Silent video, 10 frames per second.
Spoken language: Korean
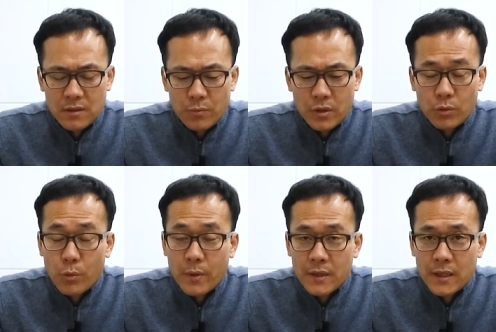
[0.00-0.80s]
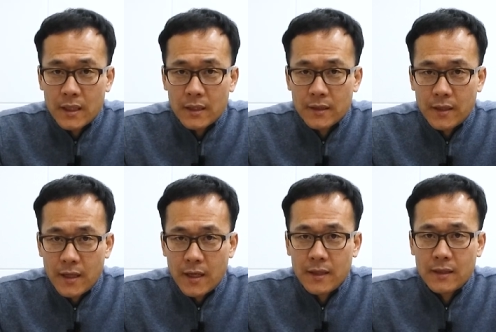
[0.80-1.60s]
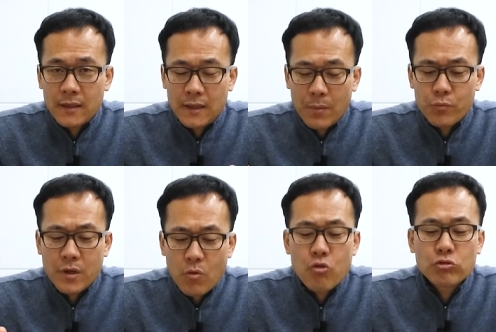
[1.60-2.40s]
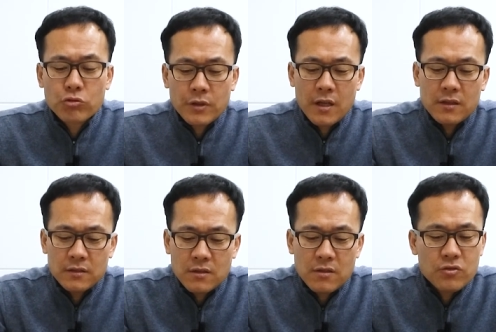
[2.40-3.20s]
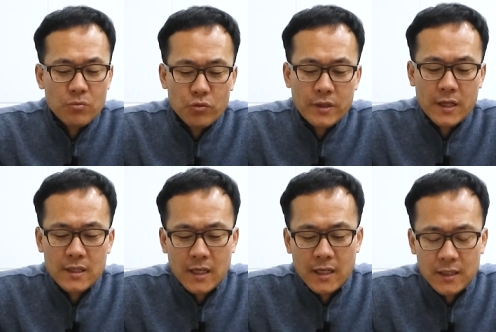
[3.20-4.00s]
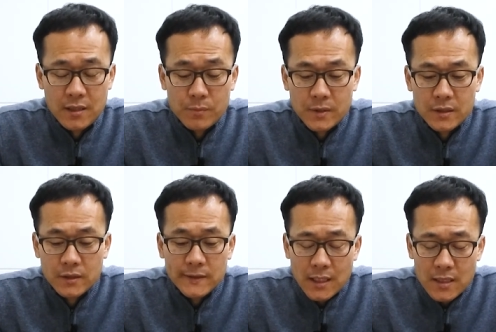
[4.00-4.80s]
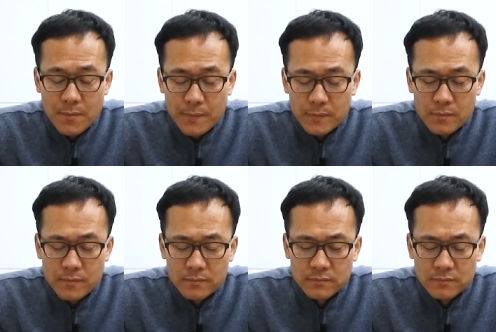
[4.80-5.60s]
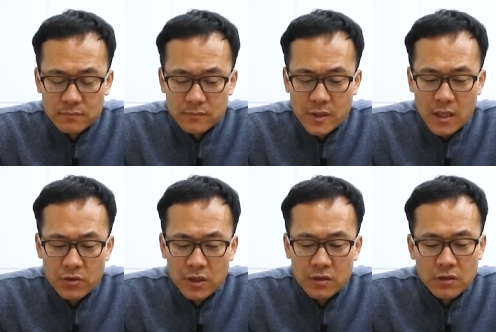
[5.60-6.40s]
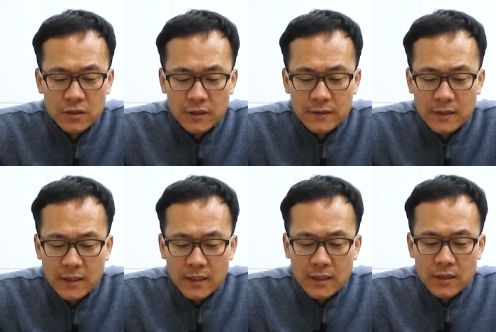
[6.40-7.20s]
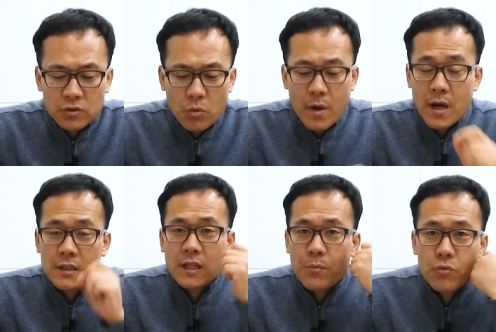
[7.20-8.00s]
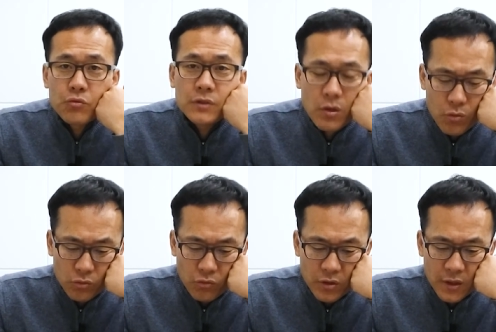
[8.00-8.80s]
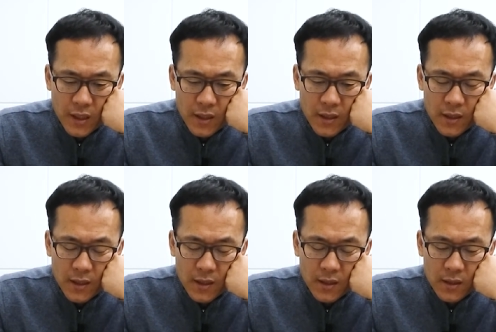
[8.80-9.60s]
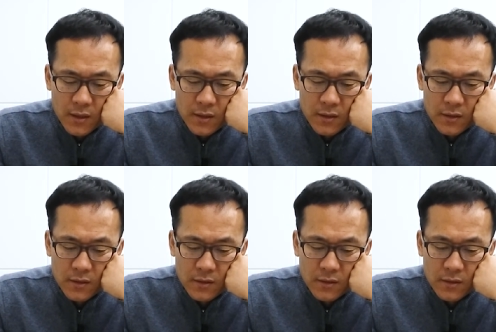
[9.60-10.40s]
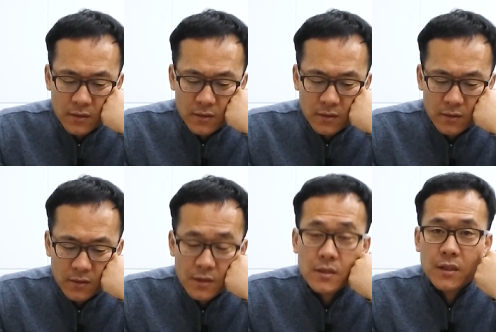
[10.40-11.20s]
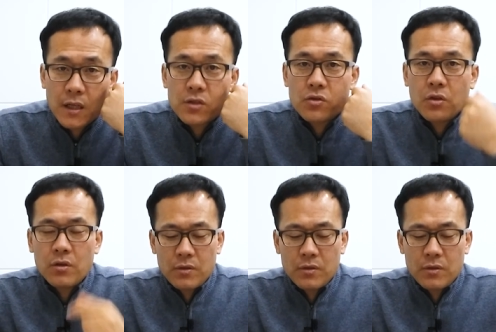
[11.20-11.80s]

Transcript: 일본의 도발에 대한 남북의 공동대응을 적극적 으로 모색하자 이런 그래서 제가 좀 음, 제안 드리는 거는 조만간 남북 군사 공동위원회가 어, 개최가 되겠죠.